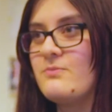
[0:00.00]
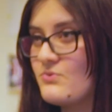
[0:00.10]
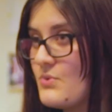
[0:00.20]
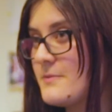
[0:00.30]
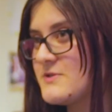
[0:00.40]

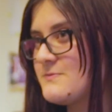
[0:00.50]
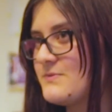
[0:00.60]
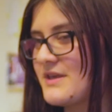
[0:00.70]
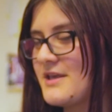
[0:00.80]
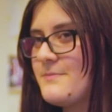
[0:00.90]
beaucoup
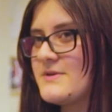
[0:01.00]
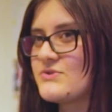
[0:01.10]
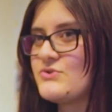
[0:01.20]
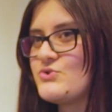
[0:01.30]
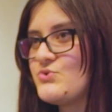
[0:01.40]
inspirée
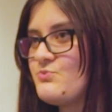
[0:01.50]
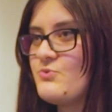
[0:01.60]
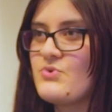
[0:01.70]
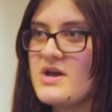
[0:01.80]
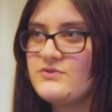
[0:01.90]
parce que je joue
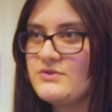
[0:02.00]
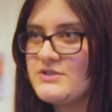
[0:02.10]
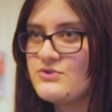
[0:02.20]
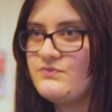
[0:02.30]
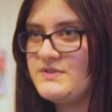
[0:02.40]
beaucoup à
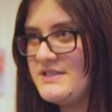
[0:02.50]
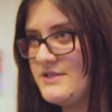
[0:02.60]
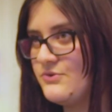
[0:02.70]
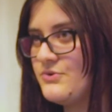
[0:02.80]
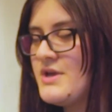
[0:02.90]
des jeux
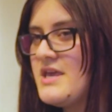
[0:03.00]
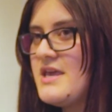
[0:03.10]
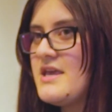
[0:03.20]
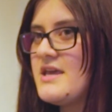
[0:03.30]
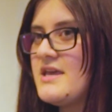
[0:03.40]
vidéo
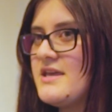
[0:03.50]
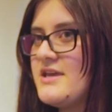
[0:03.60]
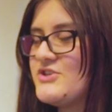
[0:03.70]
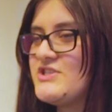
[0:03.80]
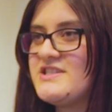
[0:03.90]

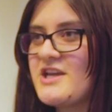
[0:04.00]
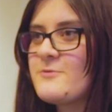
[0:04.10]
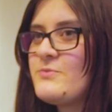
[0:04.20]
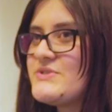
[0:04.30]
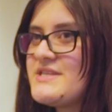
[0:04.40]
et j'ai
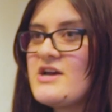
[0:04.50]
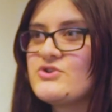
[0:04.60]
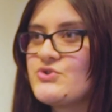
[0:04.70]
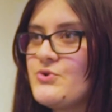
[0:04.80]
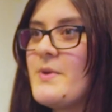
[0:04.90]
direct pensé à
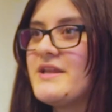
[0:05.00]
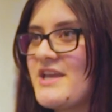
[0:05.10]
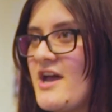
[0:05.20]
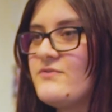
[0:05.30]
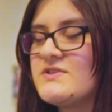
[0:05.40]
un jeu
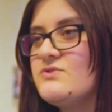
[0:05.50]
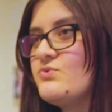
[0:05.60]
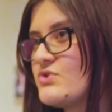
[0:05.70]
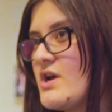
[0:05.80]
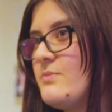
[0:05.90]
Minecraft qui
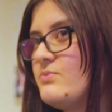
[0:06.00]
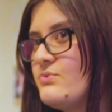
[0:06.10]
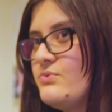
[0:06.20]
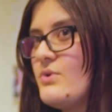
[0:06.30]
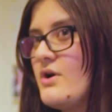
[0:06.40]
touche à
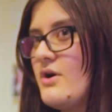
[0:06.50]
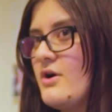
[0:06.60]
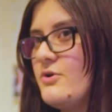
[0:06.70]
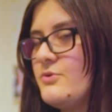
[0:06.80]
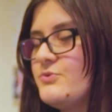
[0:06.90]
beaucoup
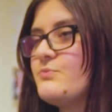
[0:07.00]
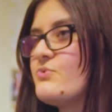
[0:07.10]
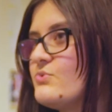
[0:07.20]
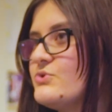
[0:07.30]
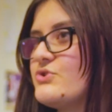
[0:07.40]

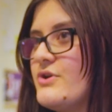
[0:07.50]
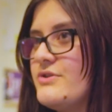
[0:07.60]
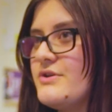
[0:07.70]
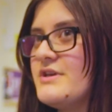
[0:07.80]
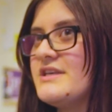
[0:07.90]
de
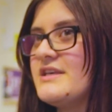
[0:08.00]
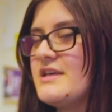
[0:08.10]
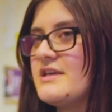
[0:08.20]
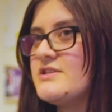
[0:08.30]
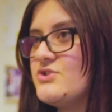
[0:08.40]
jeunes
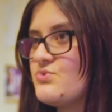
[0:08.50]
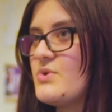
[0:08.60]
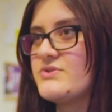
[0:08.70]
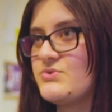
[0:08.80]
qui jouent à